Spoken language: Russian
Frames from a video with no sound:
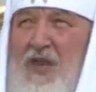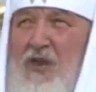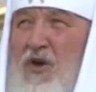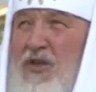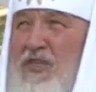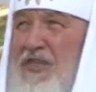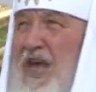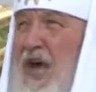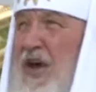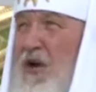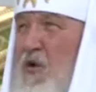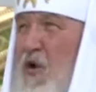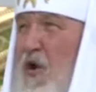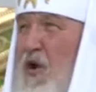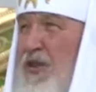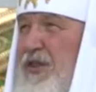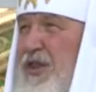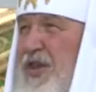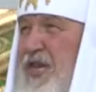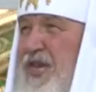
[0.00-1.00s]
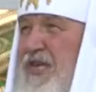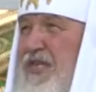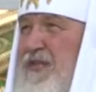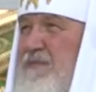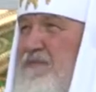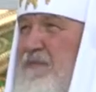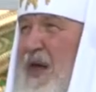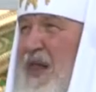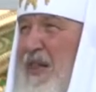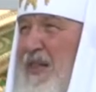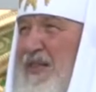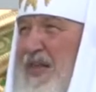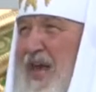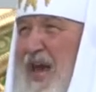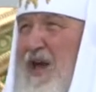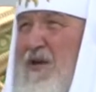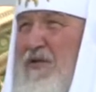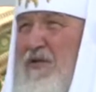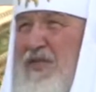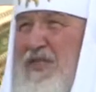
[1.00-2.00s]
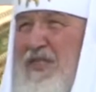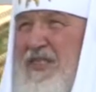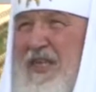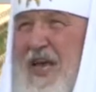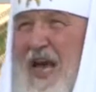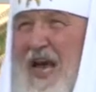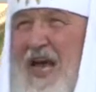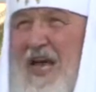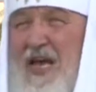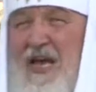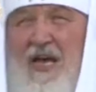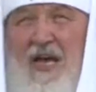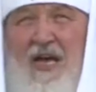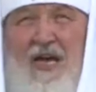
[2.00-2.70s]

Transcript: но законы исполняются,